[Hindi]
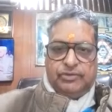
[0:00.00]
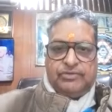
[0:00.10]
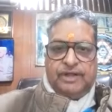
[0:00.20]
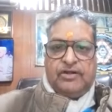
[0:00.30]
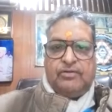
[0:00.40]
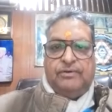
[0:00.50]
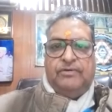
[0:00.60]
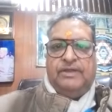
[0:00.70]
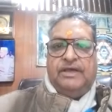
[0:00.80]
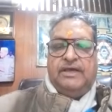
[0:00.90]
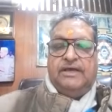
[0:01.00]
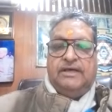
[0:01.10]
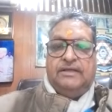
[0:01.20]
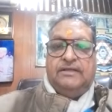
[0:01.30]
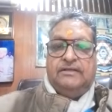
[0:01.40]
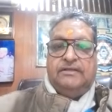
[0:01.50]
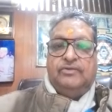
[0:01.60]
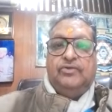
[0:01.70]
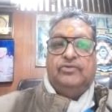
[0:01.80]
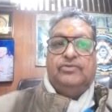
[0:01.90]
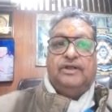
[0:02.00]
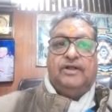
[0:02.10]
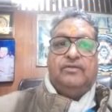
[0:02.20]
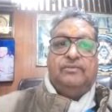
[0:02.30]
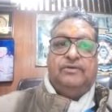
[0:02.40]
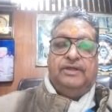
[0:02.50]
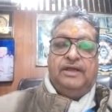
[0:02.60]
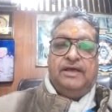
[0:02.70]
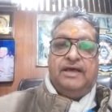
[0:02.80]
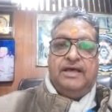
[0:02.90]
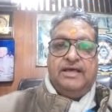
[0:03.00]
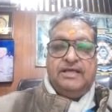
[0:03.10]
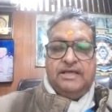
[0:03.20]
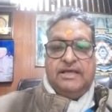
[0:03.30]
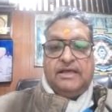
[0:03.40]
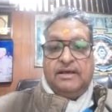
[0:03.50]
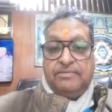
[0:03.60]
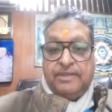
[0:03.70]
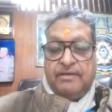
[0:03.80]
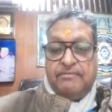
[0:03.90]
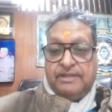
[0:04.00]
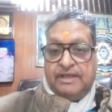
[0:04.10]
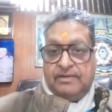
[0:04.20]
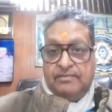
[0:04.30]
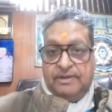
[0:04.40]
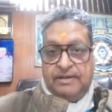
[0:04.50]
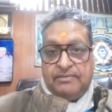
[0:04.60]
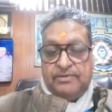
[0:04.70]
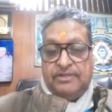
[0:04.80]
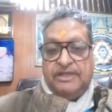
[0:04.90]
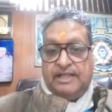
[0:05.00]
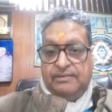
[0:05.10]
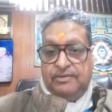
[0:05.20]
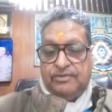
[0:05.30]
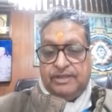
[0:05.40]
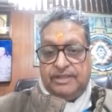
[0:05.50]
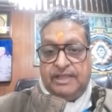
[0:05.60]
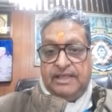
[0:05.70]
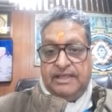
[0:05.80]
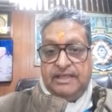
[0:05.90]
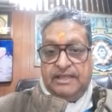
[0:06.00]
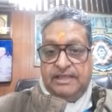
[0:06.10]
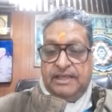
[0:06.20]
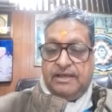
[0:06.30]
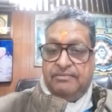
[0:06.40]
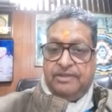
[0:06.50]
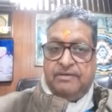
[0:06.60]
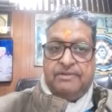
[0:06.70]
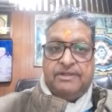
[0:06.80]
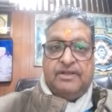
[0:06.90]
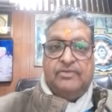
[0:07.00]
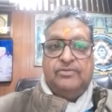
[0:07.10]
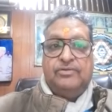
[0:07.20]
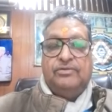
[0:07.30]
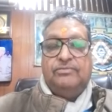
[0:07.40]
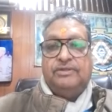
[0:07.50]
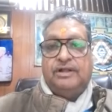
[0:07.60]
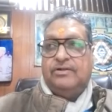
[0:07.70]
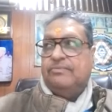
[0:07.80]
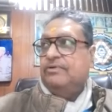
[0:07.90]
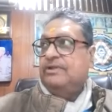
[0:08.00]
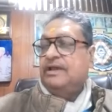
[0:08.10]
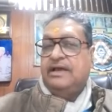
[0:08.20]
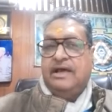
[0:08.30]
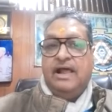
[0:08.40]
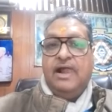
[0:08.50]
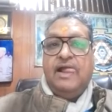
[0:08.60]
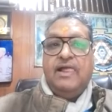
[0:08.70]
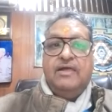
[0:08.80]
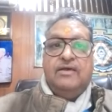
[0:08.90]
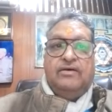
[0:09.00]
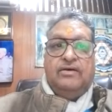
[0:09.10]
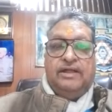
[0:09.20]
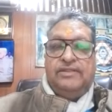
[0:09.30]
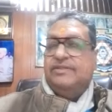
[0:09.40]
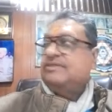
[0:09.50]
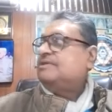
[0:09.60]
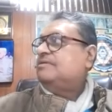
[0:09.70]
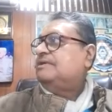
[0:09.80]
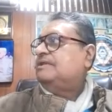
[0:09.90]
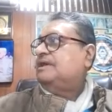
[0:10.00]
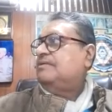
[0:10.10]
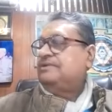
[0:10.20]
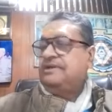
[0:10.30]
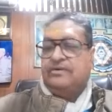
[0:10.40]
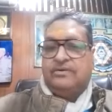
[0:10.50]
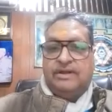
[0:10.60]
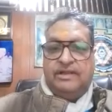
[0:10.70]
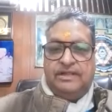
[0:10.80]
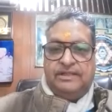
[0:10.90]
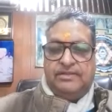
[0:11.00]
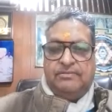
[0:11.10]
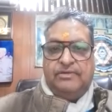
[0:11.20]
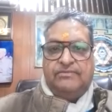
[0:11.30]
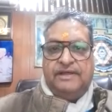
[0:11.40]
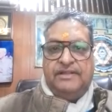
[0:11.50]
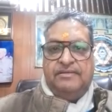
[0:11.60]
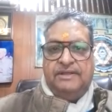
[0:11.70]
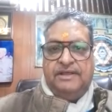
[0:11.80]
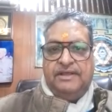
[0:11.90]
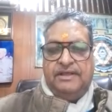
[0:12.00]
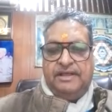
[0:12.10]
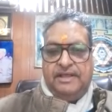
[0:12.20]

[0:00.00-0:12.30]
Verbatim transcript: सौ साठ रुपये हो जाएगा दो सौ साठ रुपये हो जाएगा कम से कम बता रहा हूँ मैं आपको इससे ज़्यादा भी हो सकता है ये कम से कम बता रहा हूँ दो सौ साठ रुपये हो जाएगा और ऐसी स्थिति में यदि आप इस शेयर को ख़रीद लेते हैं तो बहुत फ़ायदे में रहेंगे